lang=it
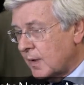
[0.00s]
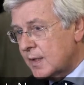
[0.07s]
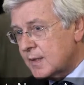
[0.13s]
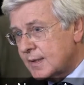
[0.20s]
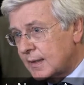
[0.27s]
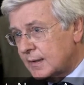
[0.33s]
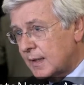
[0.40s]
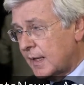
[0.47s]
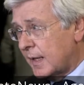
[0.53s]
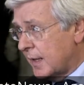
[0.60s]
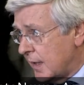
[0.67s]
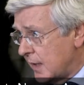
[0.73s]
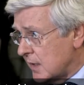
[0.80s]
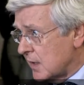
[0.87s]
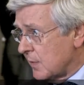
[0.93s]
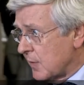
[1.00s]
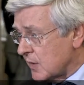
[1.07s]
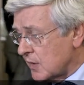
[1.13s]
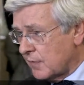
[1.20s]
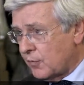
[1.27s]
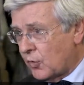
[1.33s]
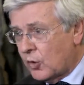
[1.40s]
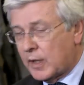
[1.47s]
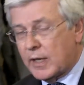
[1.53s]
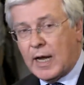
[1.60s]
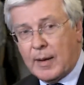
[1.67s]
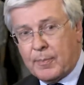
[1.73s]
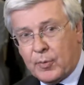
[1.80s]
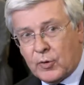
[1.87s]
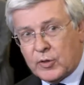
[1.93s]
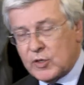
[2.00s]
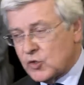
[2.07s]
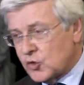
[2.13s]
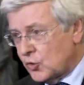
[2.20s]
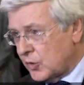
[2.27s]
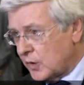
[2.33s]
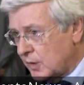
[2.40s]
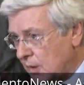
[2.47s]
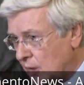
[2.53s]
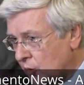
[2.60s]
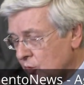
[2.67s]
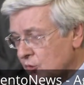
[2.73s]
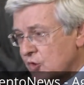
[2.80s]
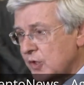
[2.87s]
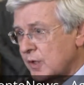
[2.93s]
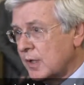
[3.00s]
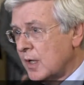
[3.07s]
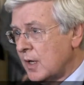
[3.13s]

È stata l'ennesima, se vuole, a pochi giorni da oggi